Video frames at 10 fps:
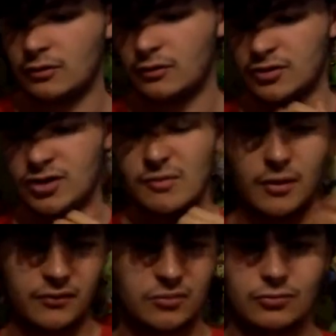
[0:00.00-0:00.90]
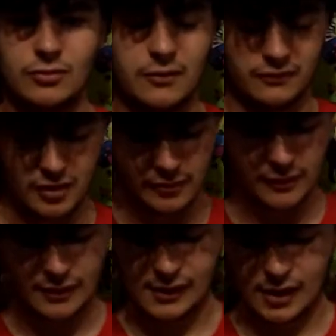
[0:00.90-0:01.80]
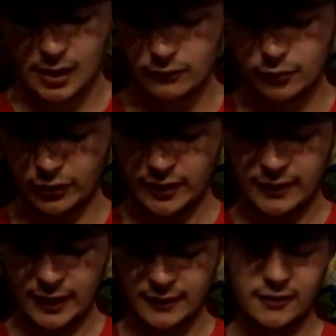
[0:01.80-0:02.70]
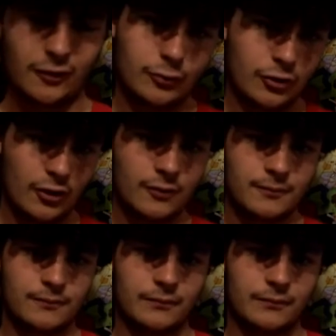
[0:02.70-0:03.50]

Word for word: euh, si je l'ai pas fait parce que la flemme, vous prenez un, interrupteur,